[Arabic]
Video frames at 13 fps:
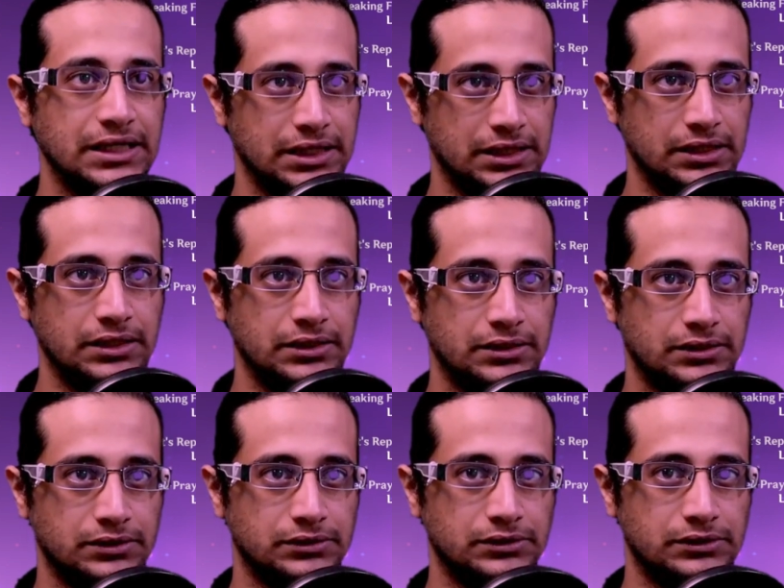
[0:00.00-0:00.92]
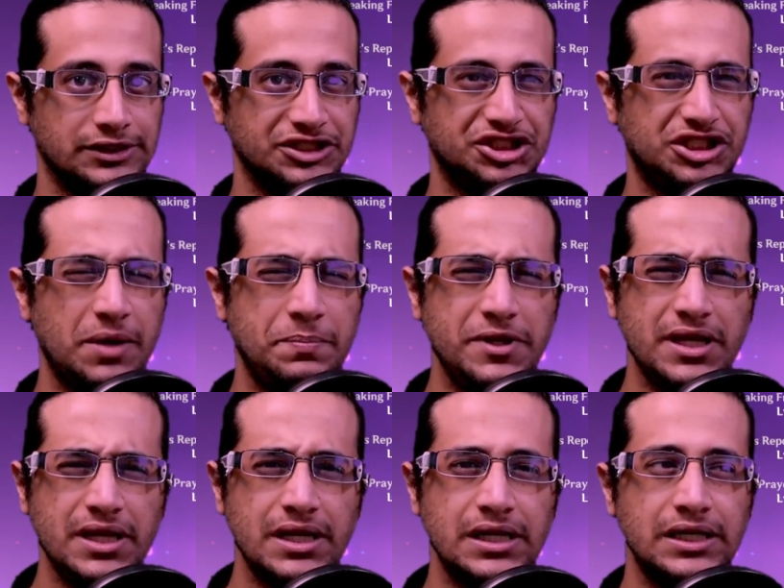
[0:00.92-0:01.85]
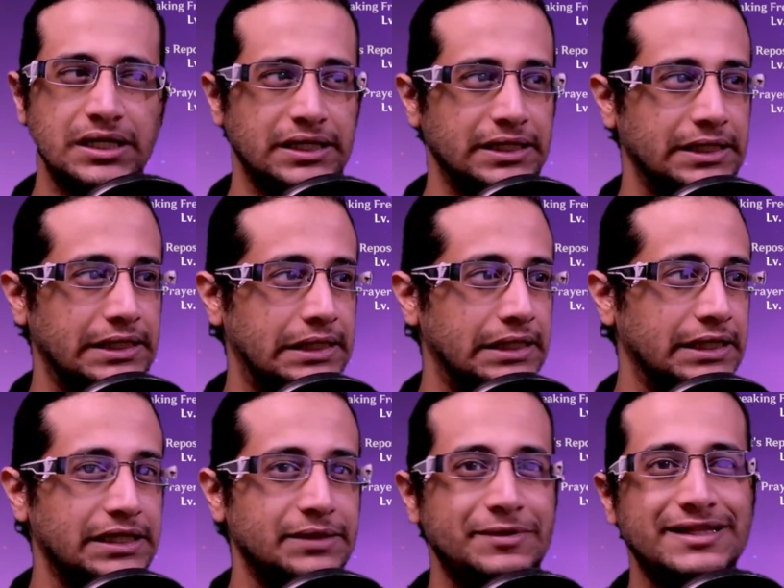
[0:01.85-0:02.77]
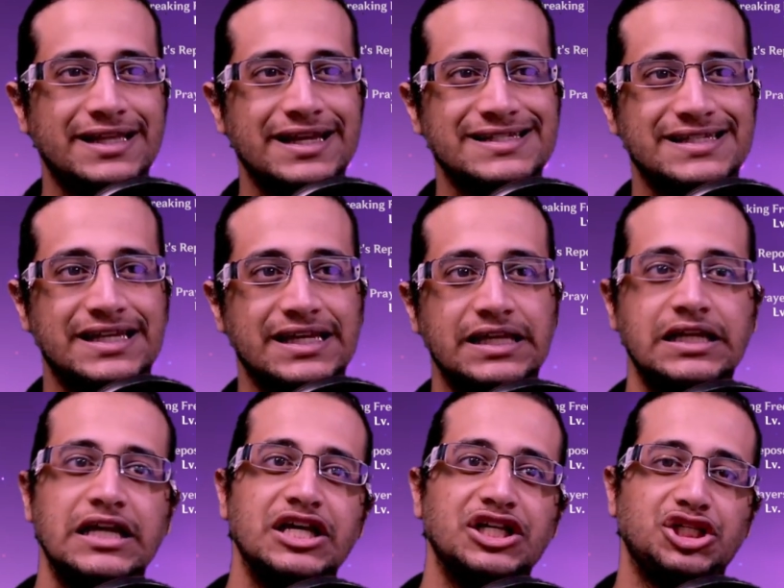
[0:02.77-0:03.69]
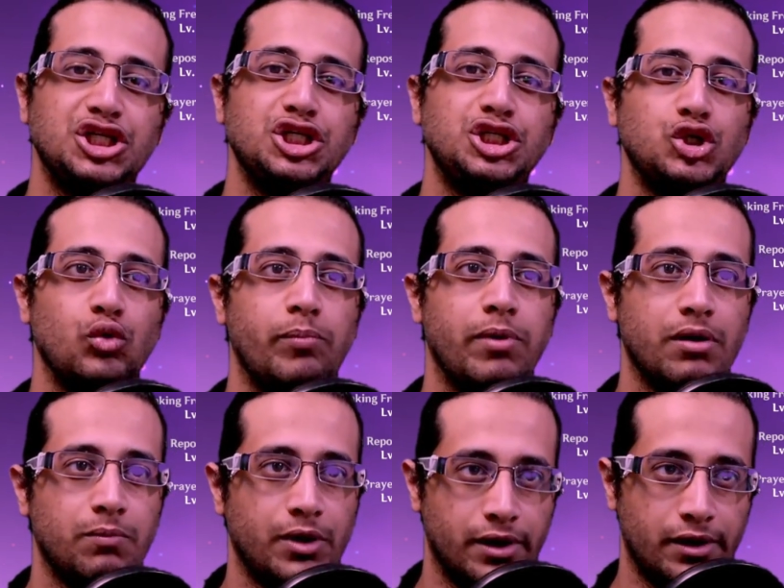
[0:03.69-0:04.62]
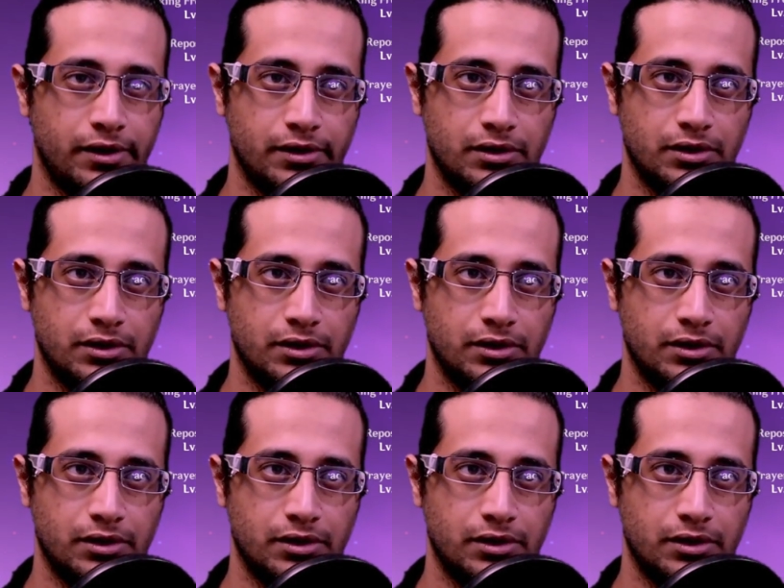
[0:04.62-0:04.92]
سكيل شبيه لاليمنتال سكيل شيشيو بربر